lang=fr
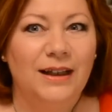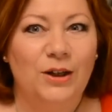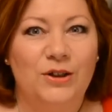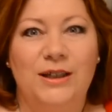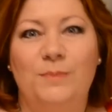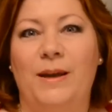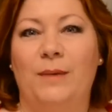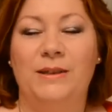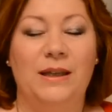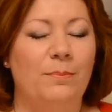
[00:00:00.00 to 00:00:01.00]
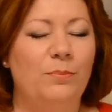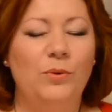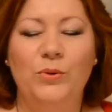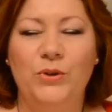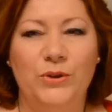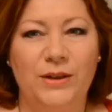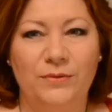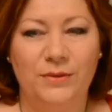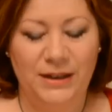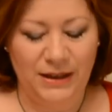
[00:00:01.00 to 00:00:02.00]
Alors j'espère parce qu'il y a beaucoup de choses à
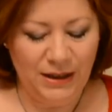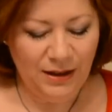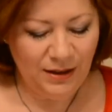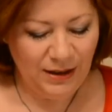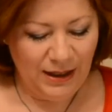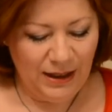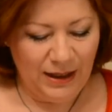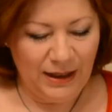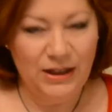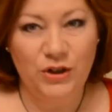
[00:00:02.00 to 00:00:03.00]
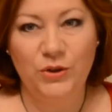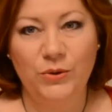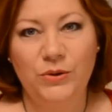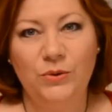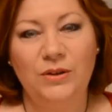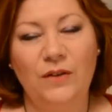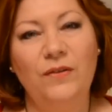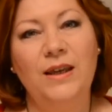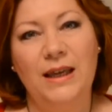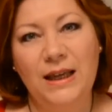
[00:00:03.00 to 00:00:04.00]
vous dire et des choses tout à
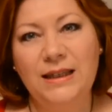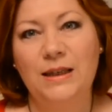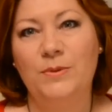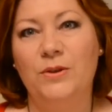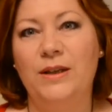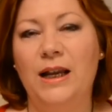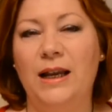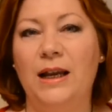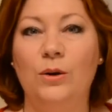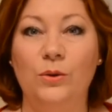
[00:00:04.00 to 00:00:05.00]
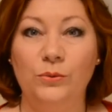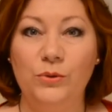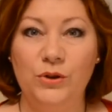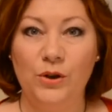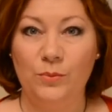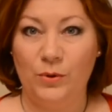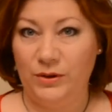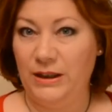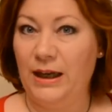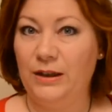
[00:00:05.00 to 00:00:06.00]
fait exceptionnelles. Alors nous sommes
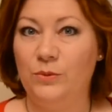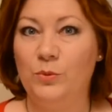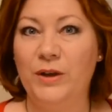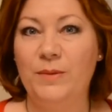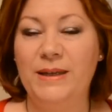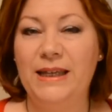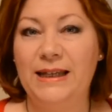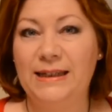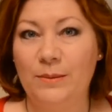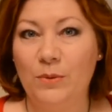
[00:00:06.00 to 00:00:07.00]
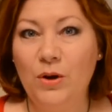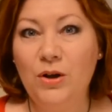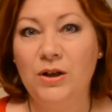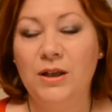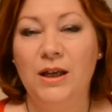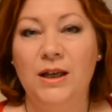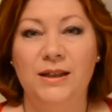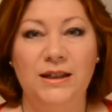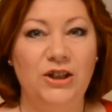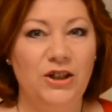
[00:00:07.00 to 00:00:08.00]
en direct de mon cabinet à Saint-Maur.
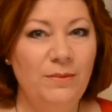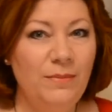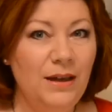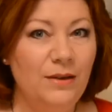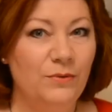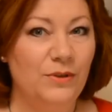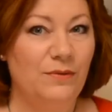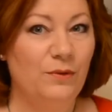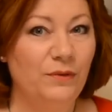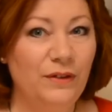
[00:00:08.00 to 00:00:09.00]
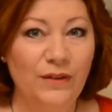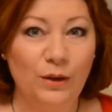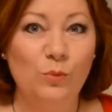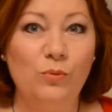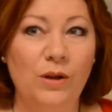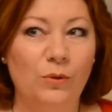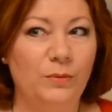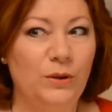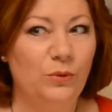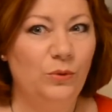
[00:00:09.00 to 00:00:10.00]
Si jamais vous avez envie de faire le point au
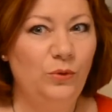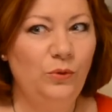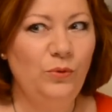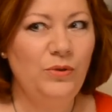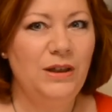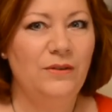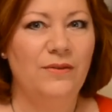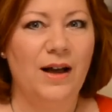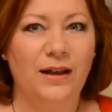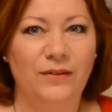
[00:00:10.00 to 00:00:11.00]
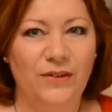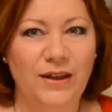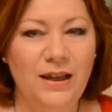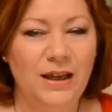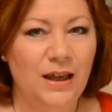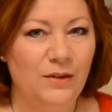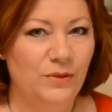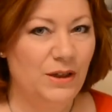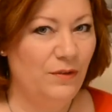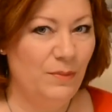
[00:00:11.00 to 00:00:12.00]
milieu de tout ce qui va arriver,
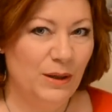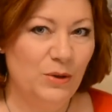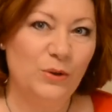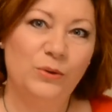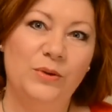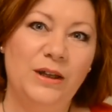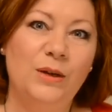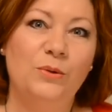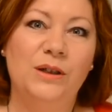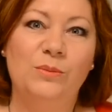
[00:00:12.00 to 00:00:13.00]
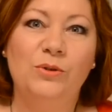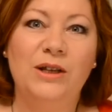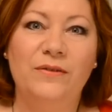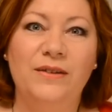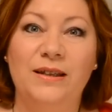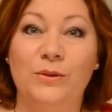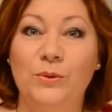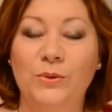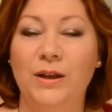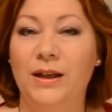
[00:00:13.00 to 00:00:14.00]
vous avez mes coordonnées au début de la
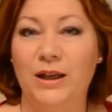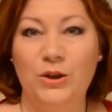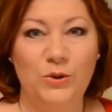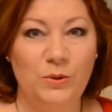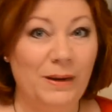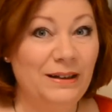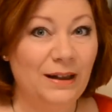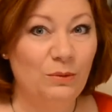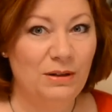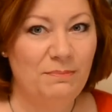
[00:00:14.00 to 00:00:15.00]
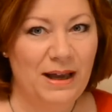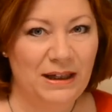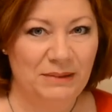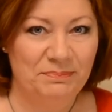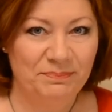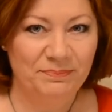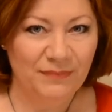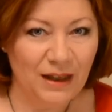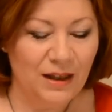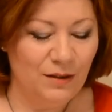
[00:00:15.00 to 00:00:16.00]
vidéo et je ne suis pas très loin de Paris.
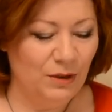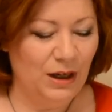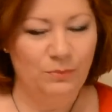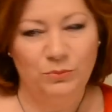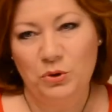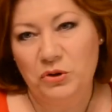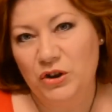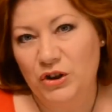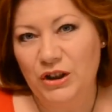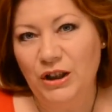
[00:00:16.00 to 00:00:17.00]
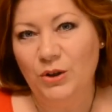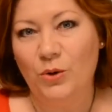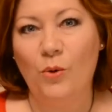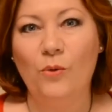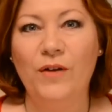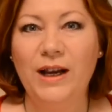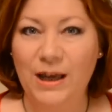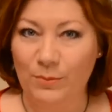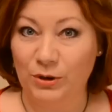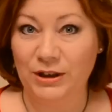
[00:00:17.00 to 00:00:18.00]
Voilà, ceci dit, on va
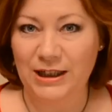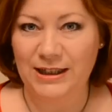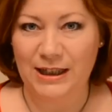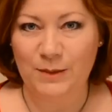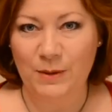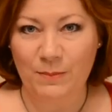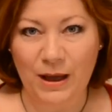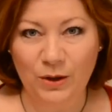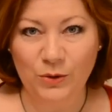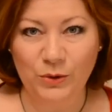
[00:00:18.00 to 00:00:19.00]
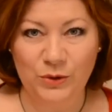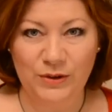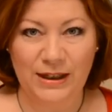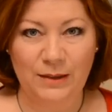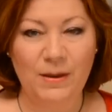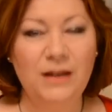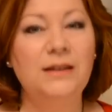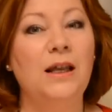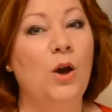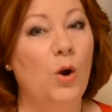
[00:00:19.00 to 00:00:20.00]
aller aborder les aspects marquants de ce 7
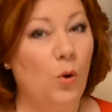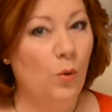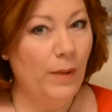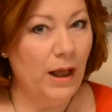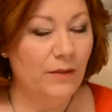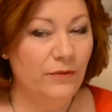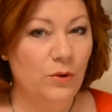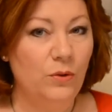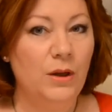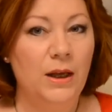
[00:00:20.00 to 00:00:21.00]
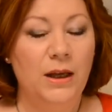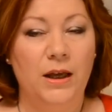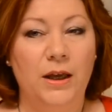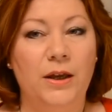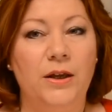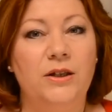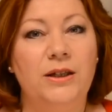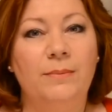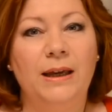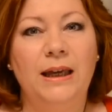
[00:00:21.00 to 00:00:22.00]
mars. Auparavant, euh,
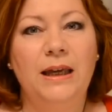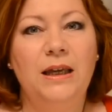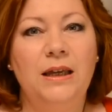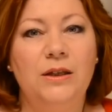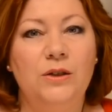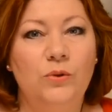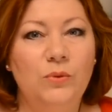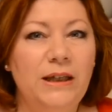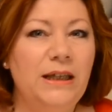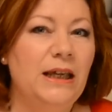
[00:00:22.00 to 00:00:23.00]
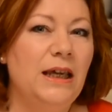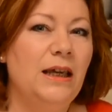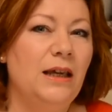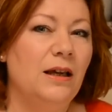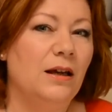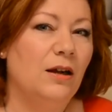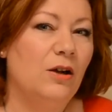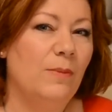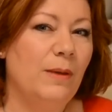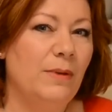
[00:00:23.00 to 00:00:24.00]
j'aimerais souligner
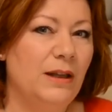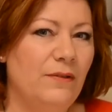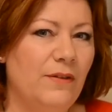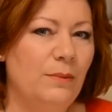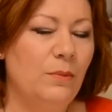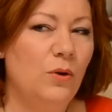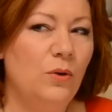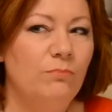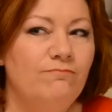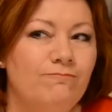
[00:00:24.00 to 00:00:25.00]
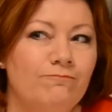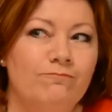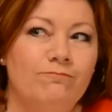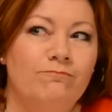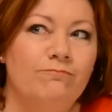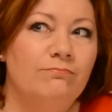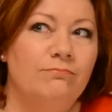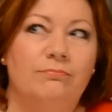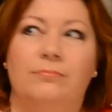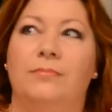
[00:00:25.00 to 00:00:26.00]
quand même un événement
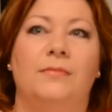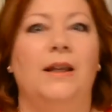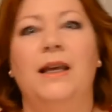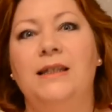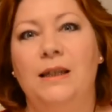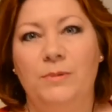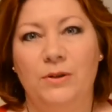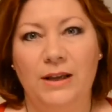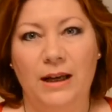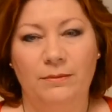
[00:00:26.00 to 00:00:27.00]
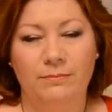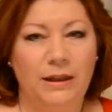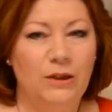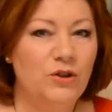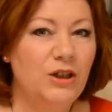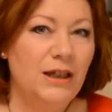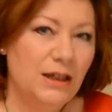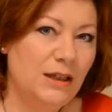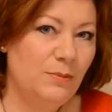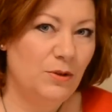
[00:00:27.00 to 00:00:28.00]
exceptionnel. Mais quand je dis
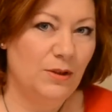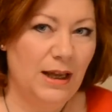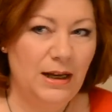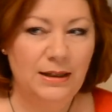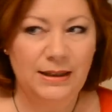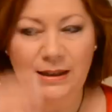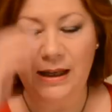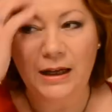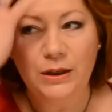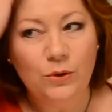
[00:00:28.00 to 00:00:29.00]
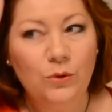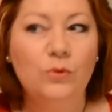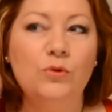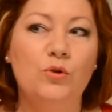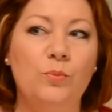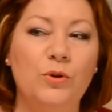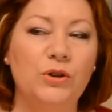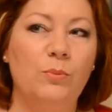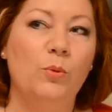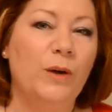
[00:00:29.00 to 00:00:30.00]
exceptionnel, ça a lieu, je
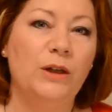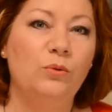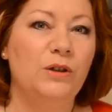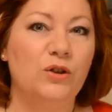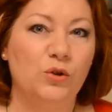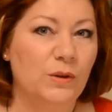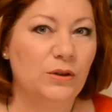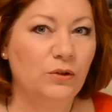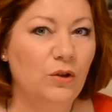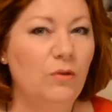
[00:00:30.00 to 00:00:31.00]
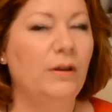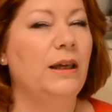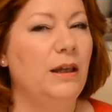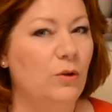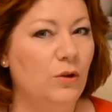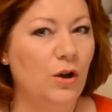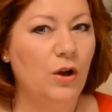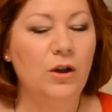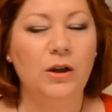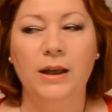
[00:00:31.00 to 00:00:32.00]
pense, à peu près tous les 160 ans et
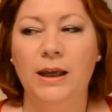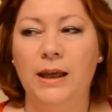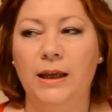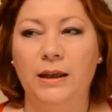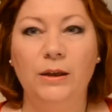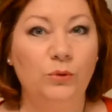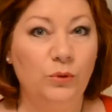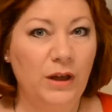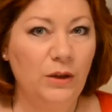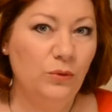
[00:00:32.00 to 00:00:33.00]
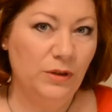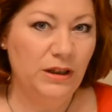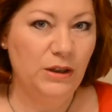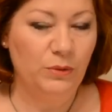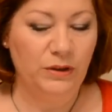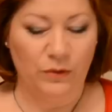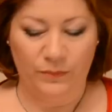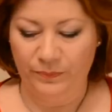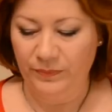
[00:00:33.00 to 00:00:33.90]
encore, et en tout cas tous les 18 ans.